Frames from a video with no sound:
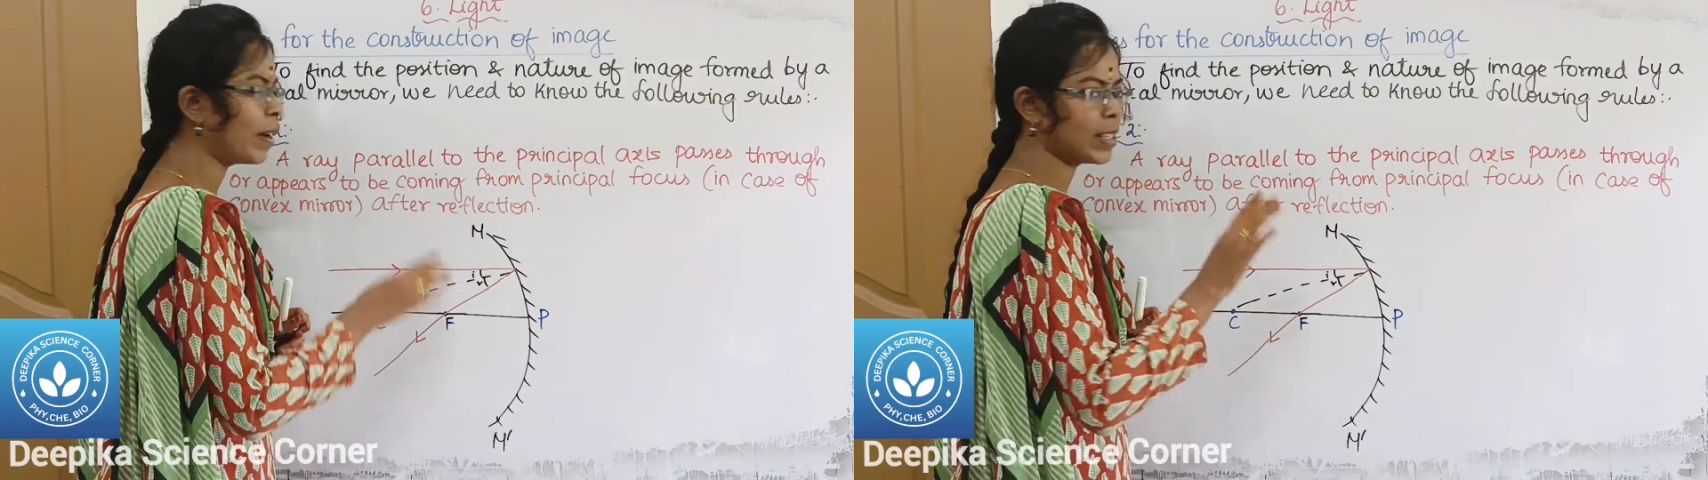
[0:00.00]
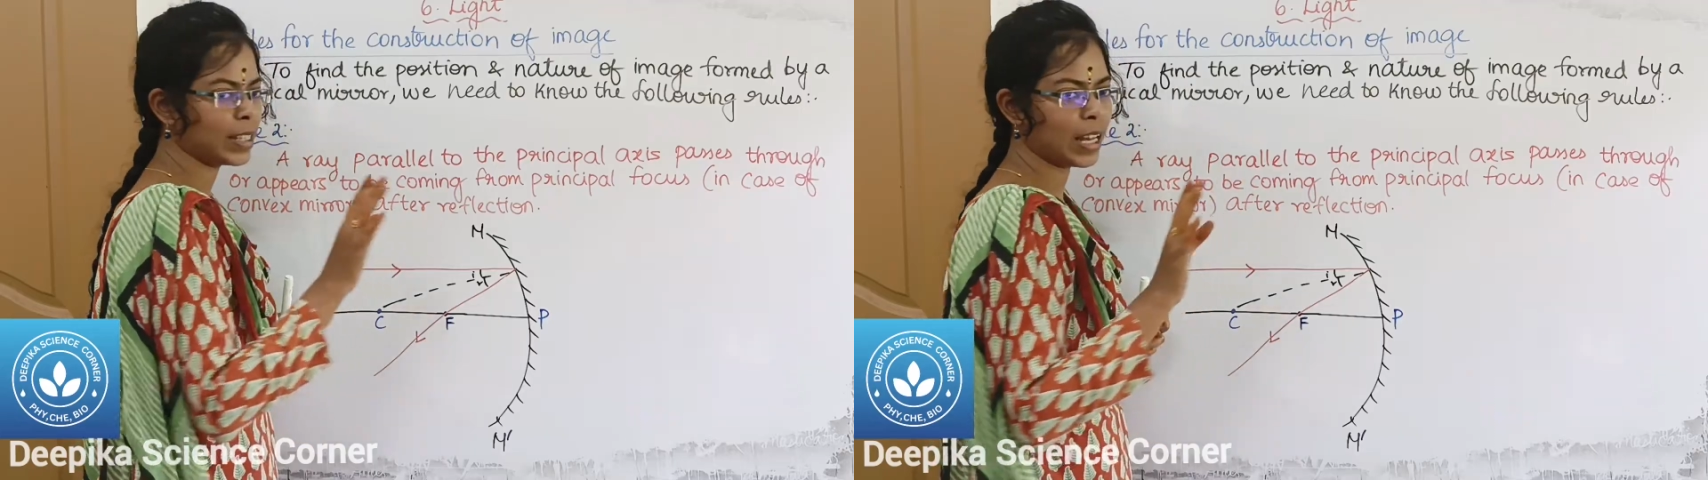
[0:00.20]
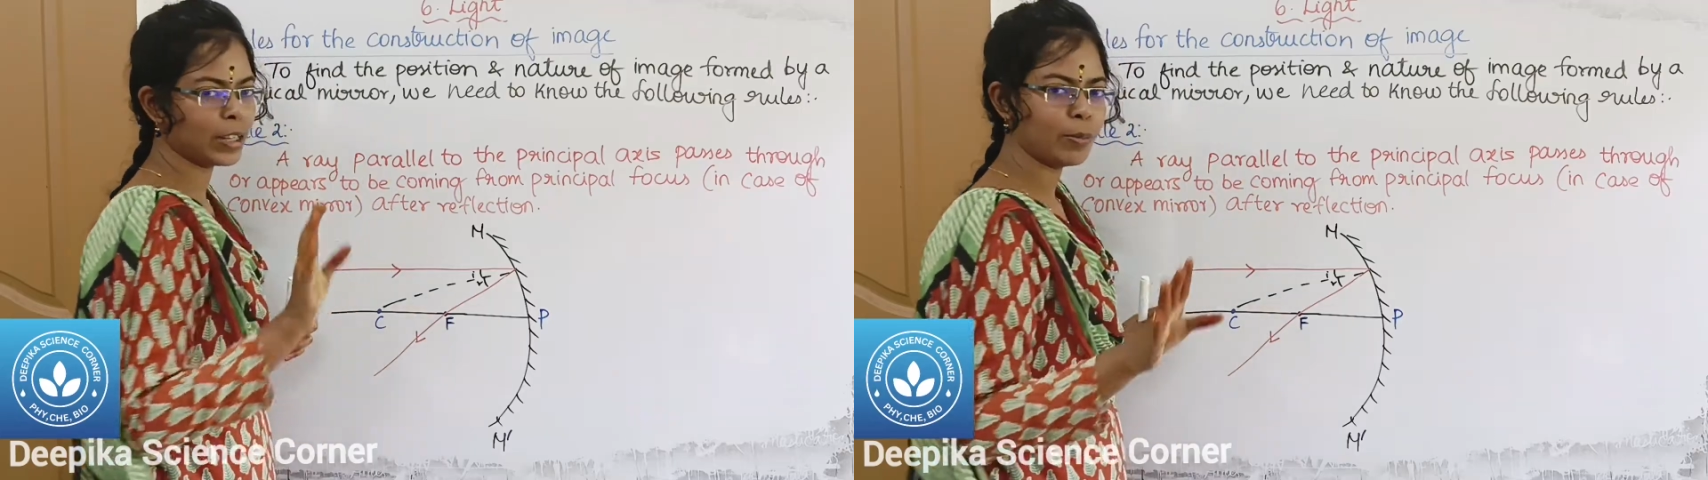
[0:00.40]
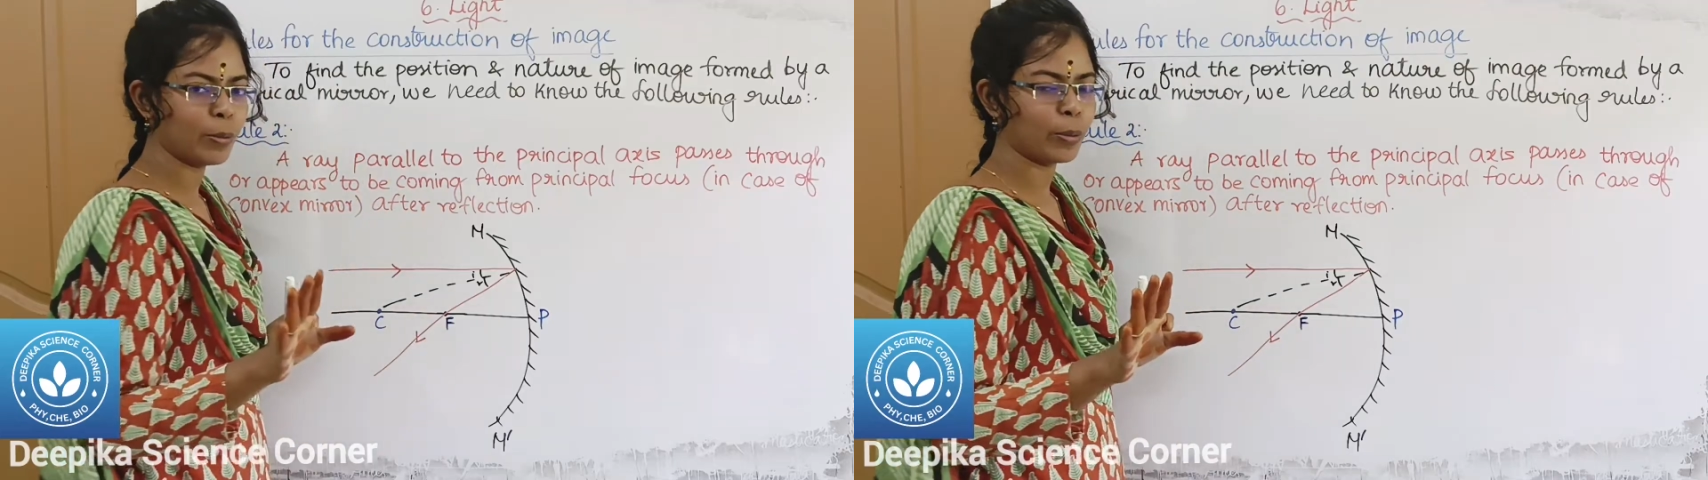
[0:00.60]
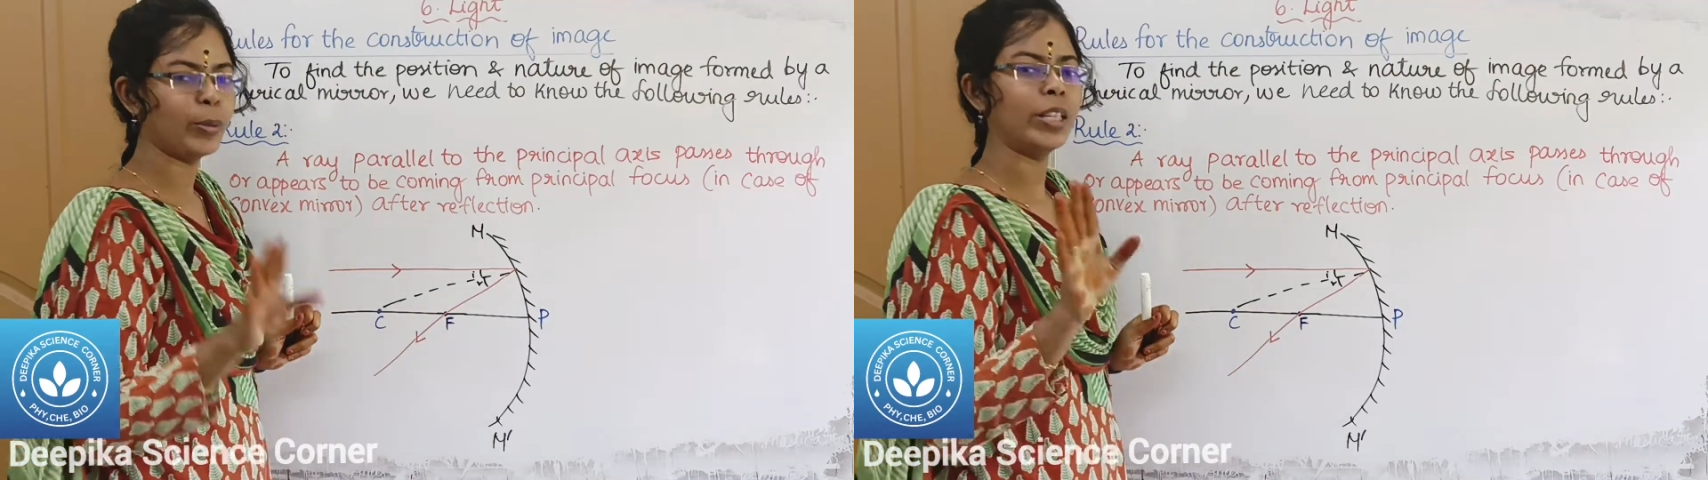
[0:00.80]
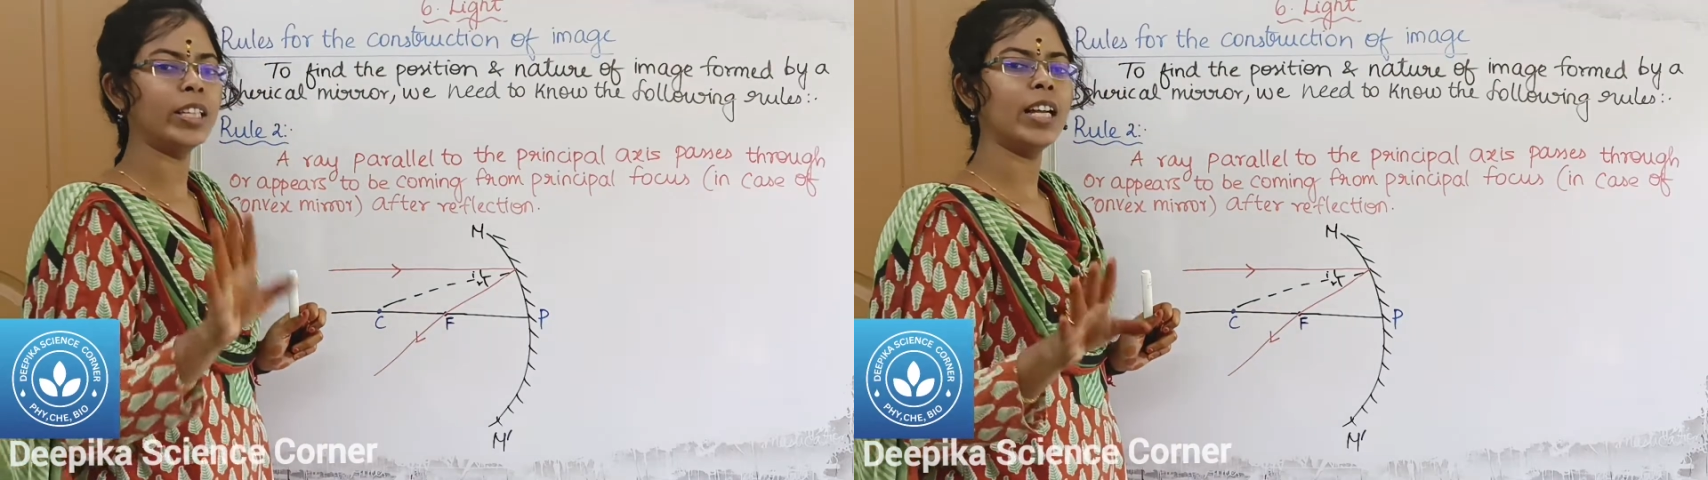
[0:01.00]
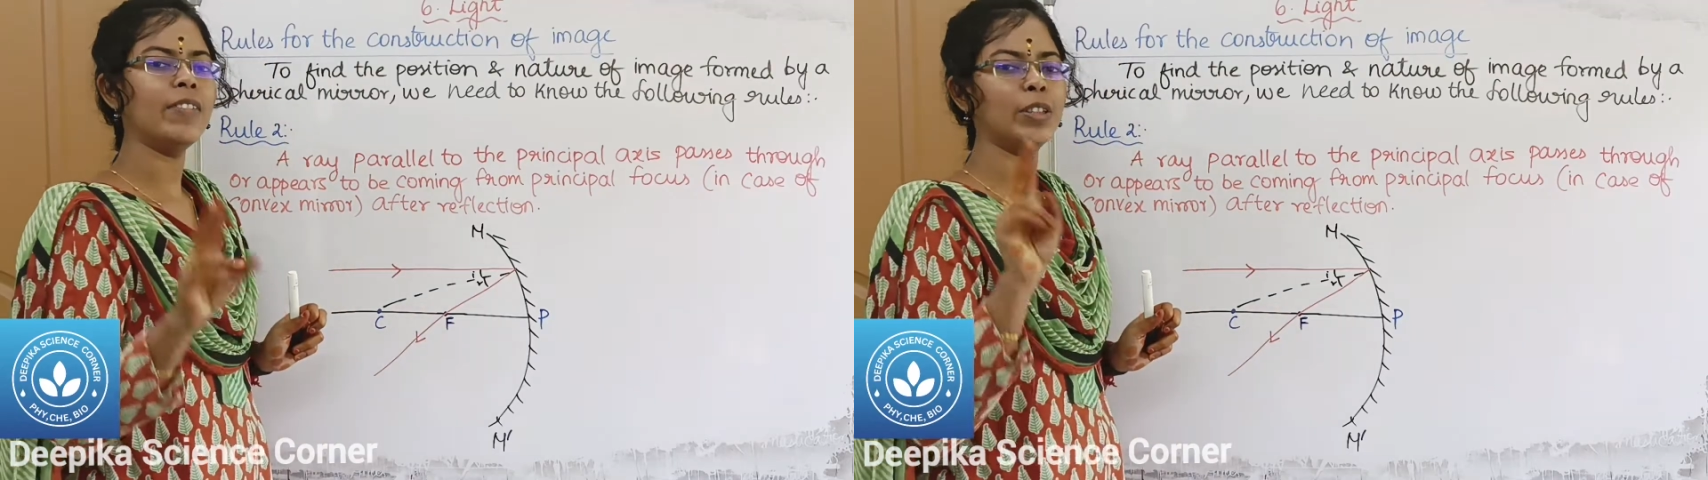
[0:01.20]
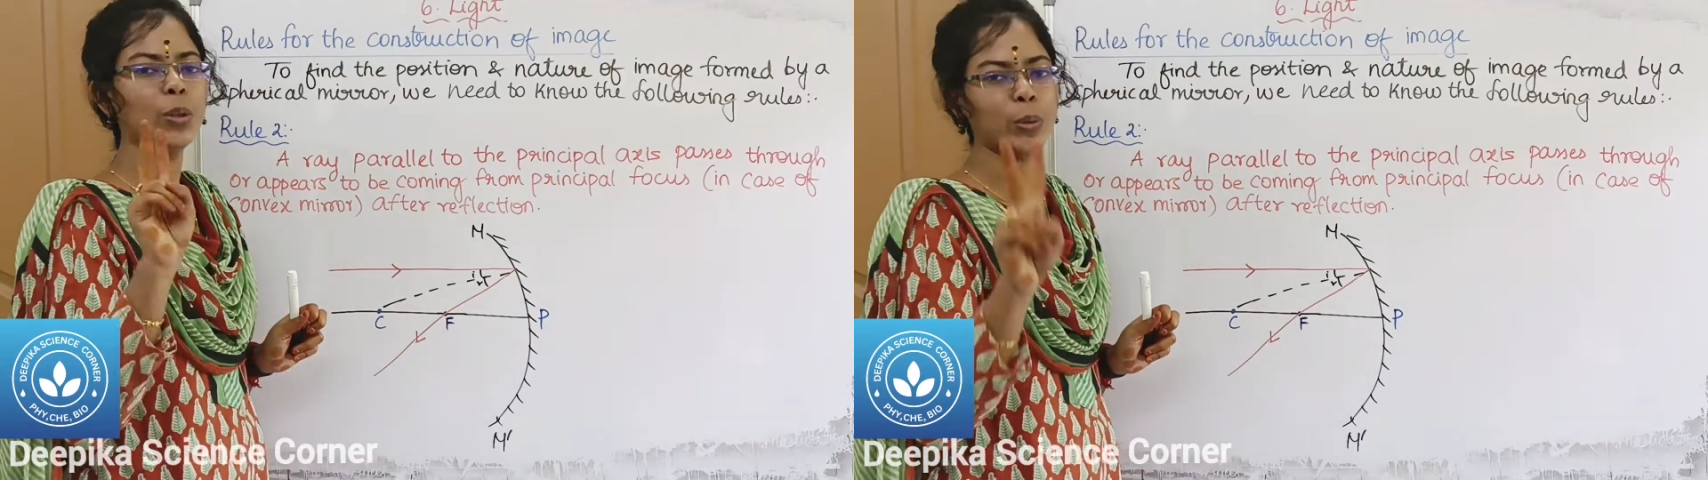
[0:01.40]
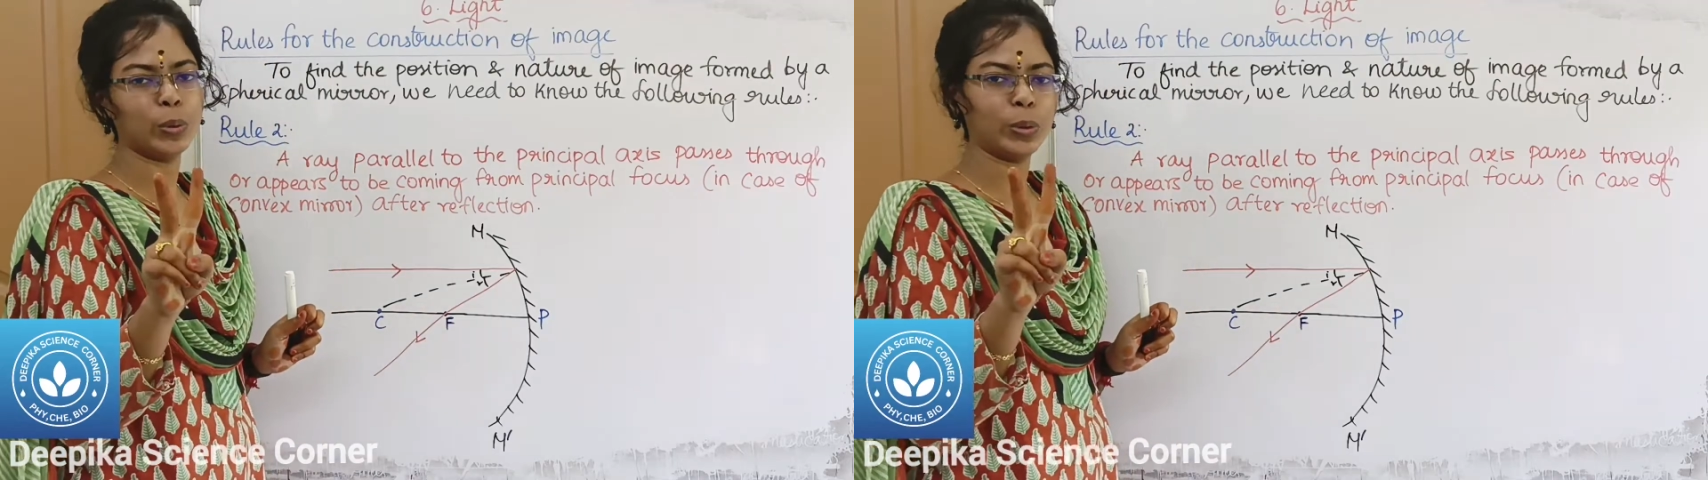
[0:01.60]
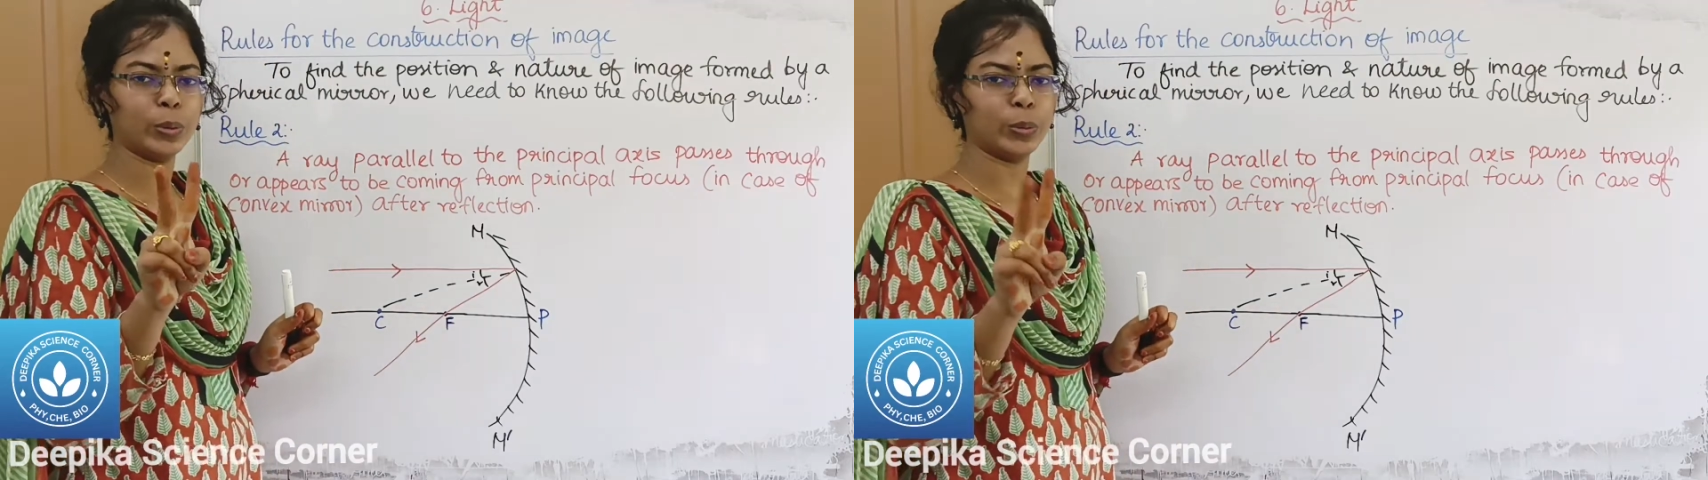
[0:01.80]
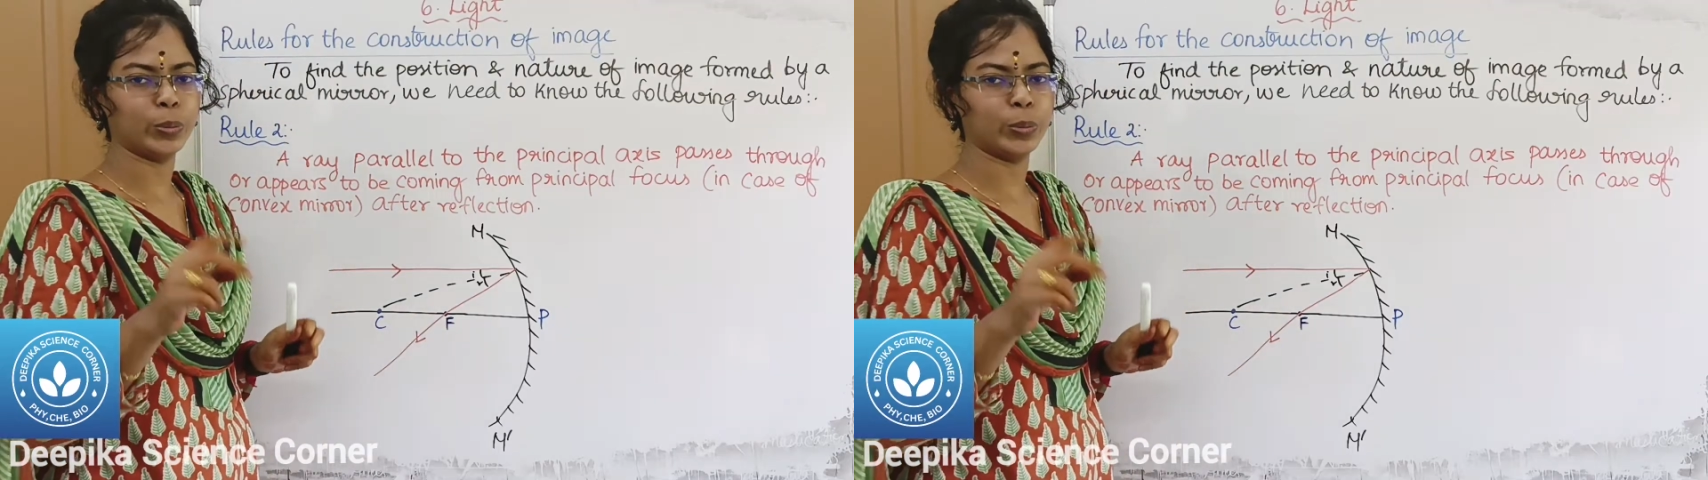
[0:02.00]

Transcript: பாஸ் ஆகி போகும் இதுதான் வந்து ரூல் டூ